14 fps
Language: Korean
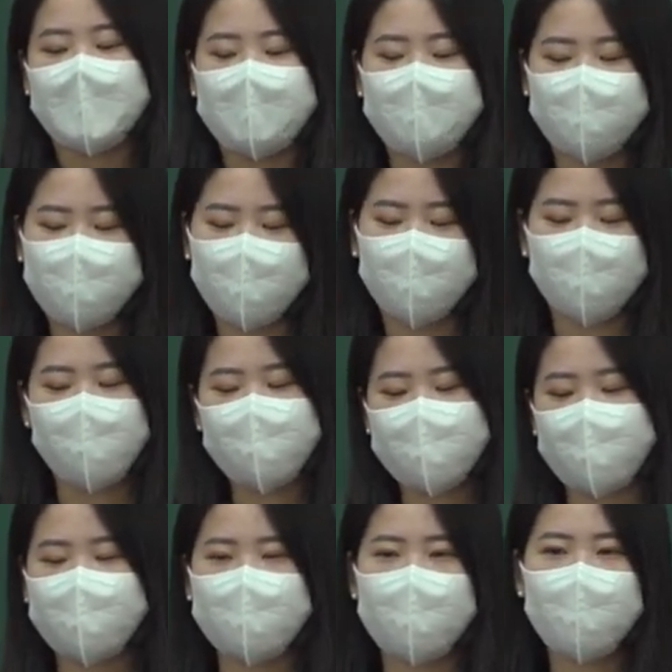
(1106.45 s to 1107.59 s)
이렇게 해갖고 1
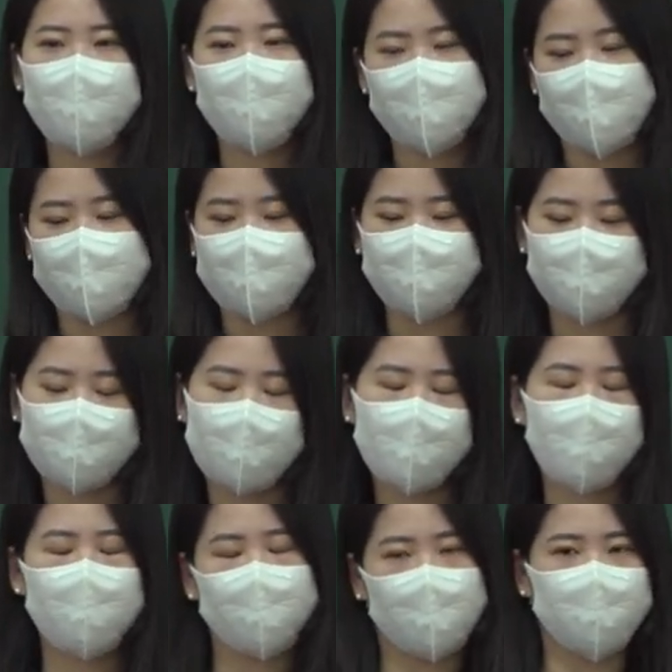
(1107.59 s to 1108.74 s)
0개 타고 이거 하나 더
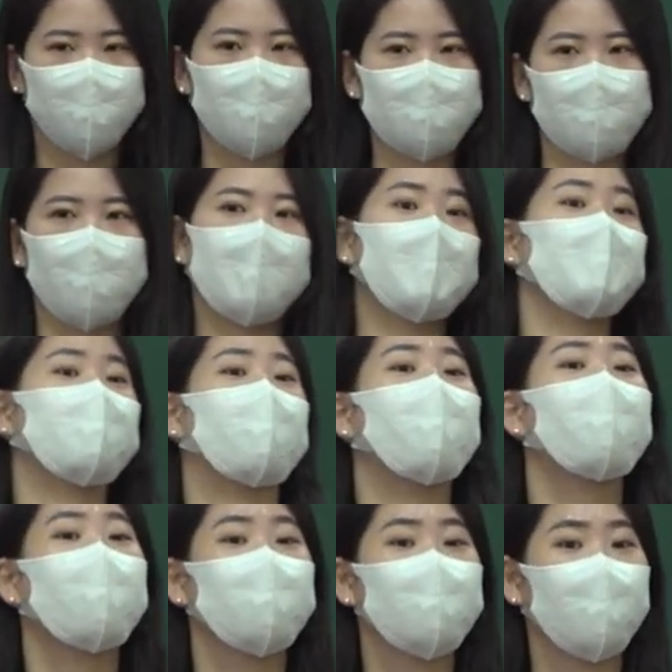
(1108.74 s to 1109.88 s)
타고 막 이거 두 개 타고
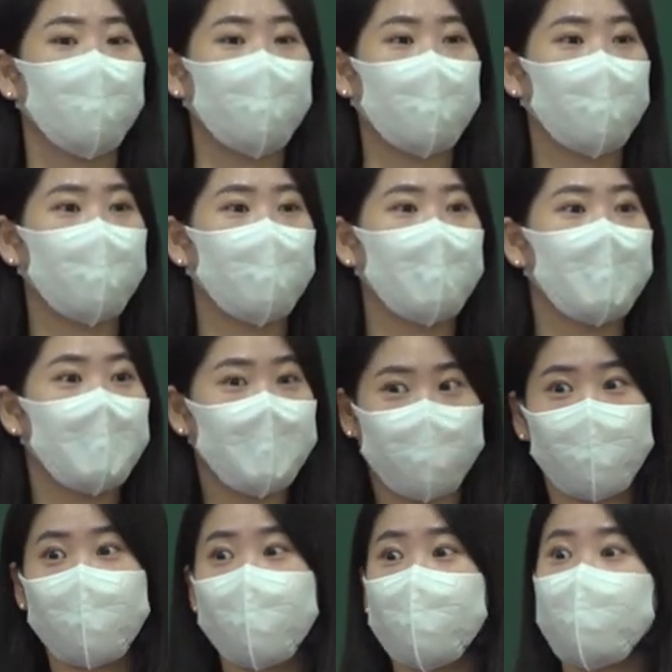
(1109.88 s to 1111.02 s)
계획하더라고 막.
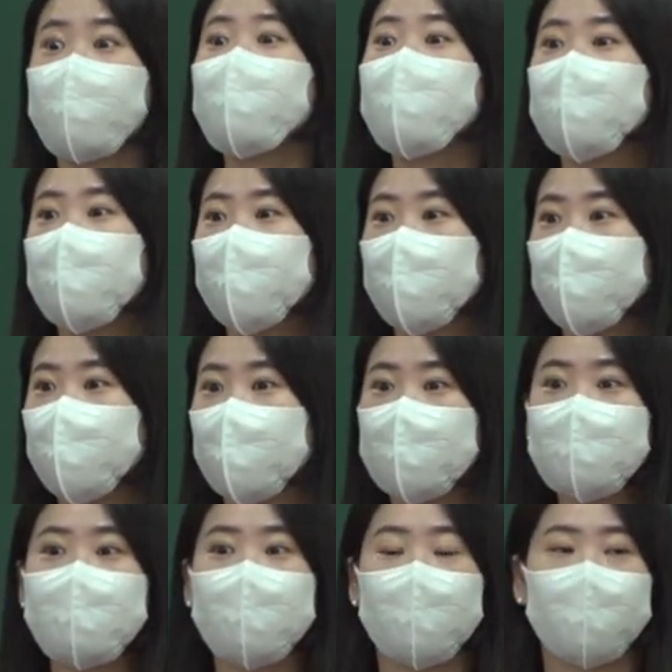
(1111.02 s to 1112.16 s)
아막 힘이 나막
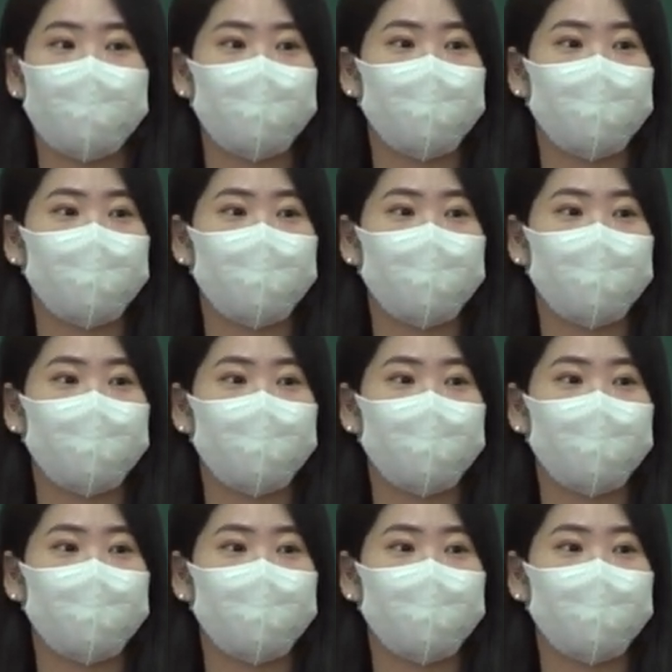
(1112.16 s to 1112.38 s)
가니까.